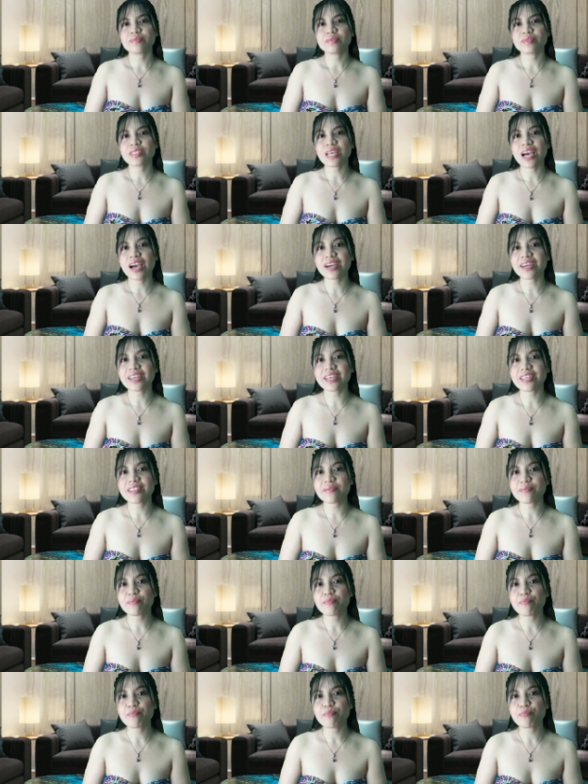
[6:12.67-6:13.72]
sa
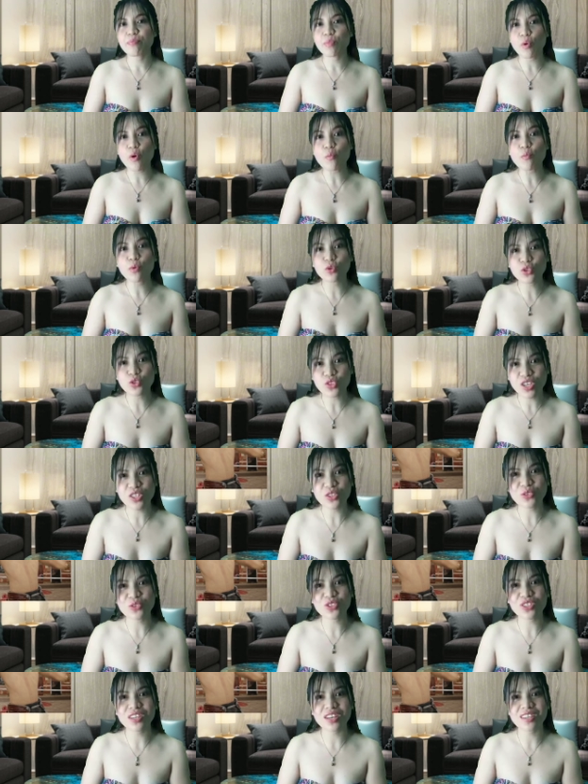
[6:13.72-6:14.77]
akin, pupusunan
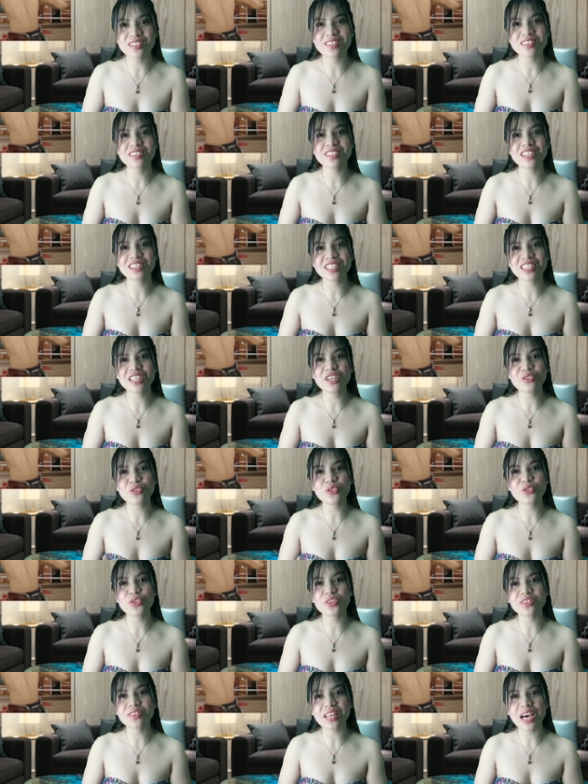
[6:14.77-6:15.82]
ko siya kasi titinan ko
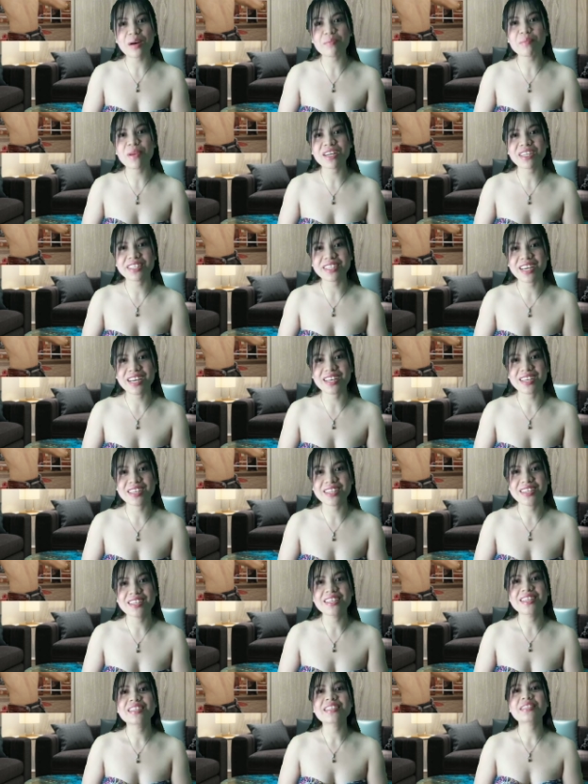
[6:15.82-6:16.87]
yung tapang niya
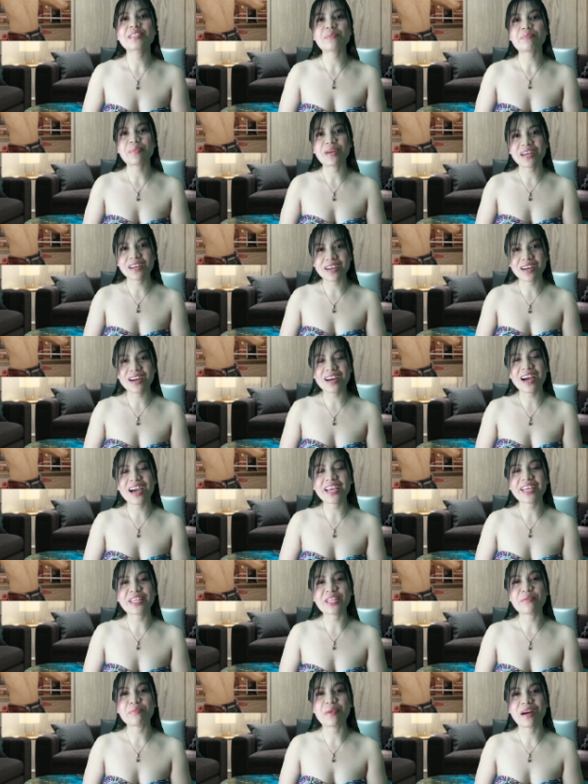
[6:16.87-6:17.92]
sa
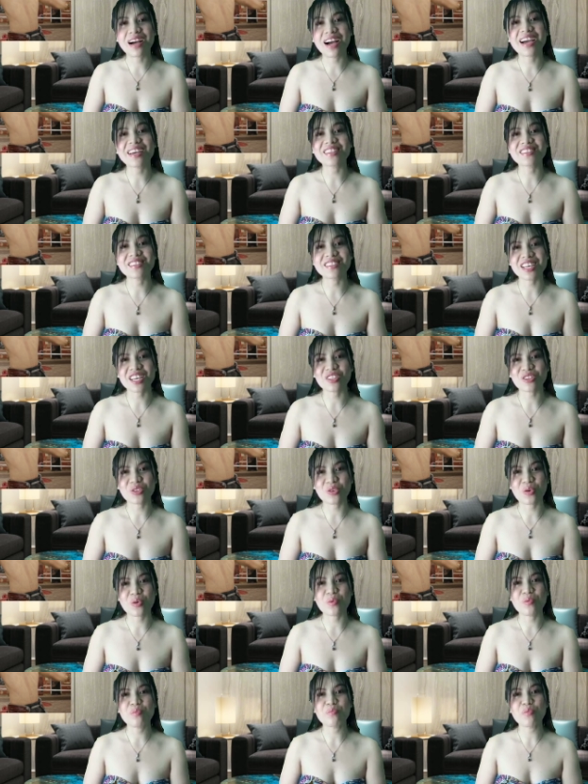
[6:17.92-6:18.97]
pagkakain ng mga insekto.
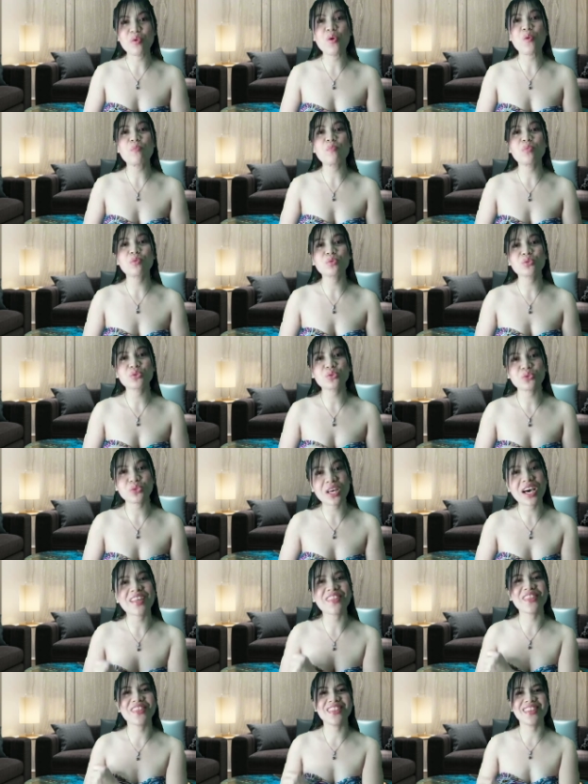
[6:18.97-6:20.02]

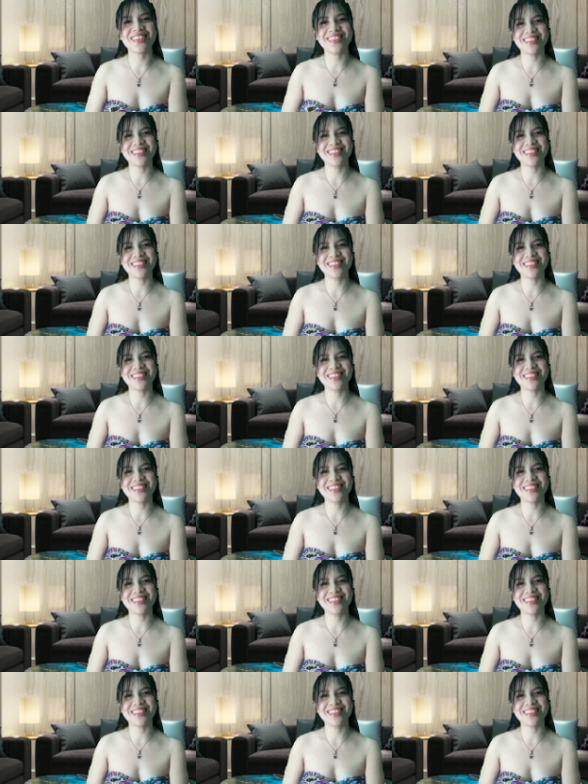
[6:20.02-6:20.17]
Pupusunan